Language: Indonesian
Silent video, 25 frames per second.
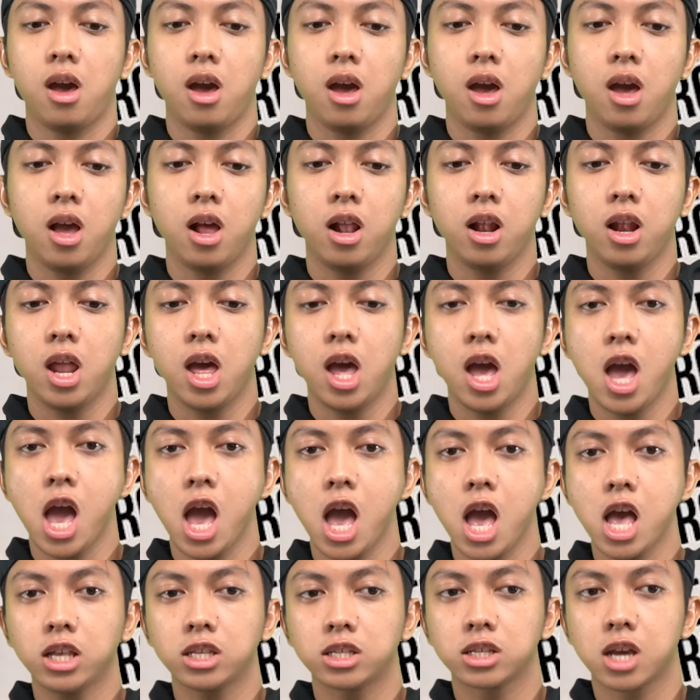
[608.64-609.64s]

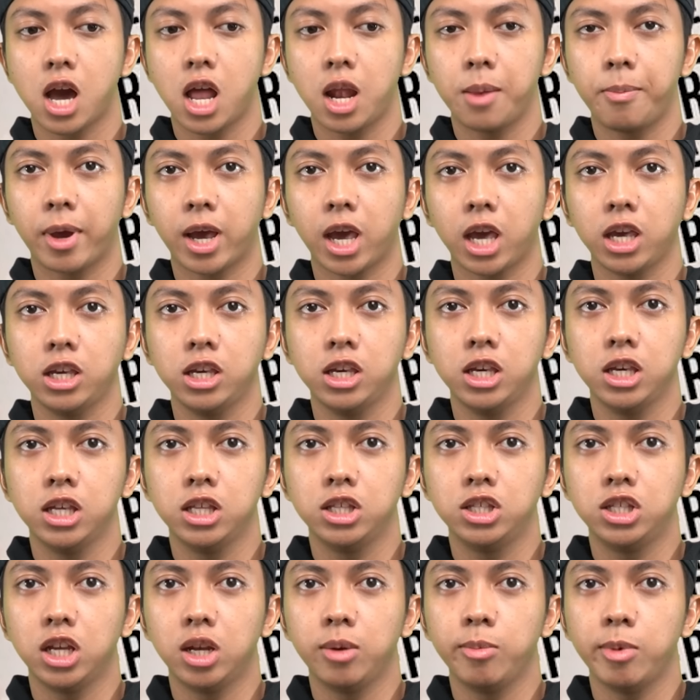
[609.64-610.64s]
Alah, segala pakai
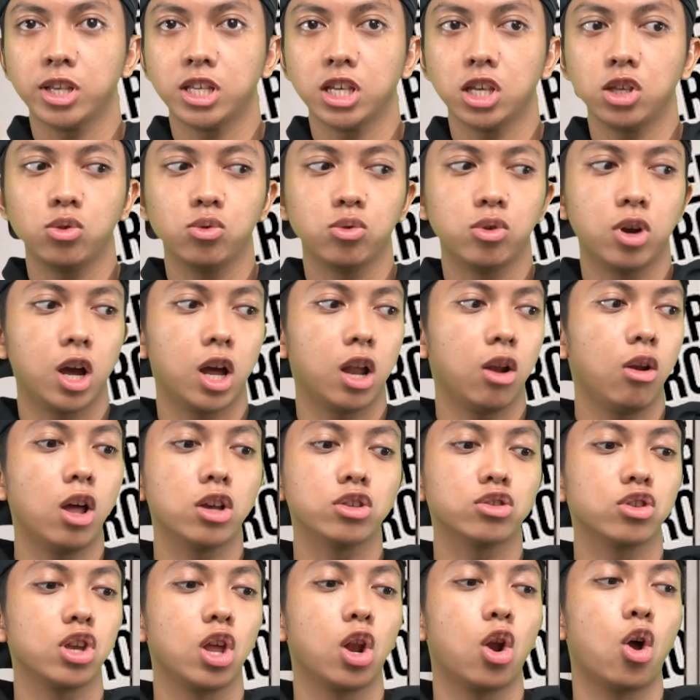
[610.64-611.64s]
izin Biasanya juga lo
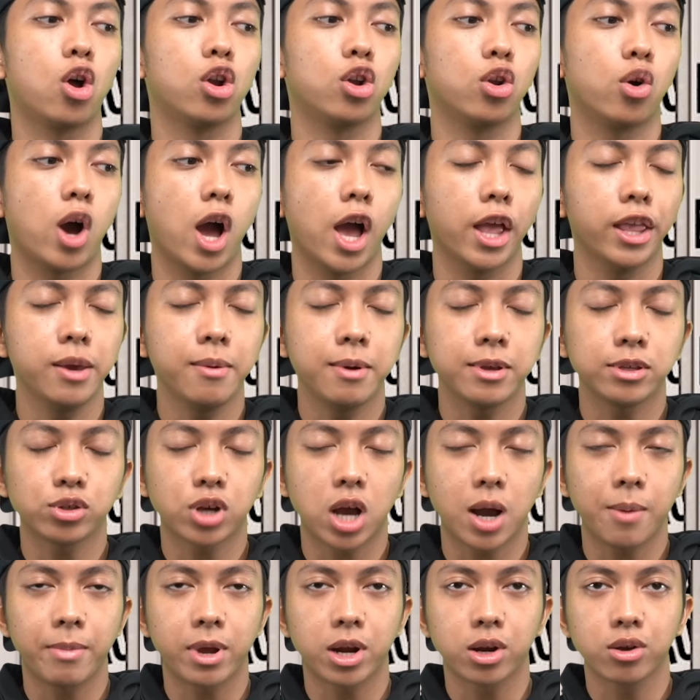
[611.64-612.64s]
langsung nyelonong aja
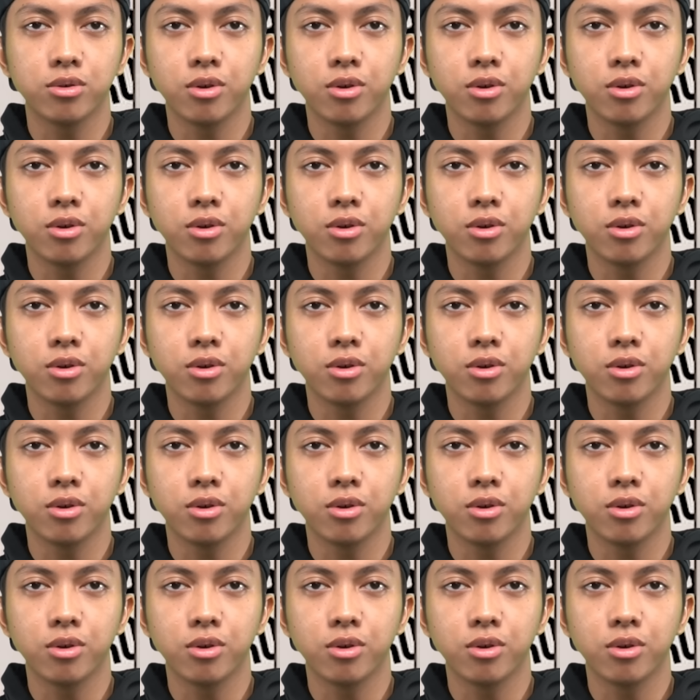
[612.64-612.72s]
masuk kamar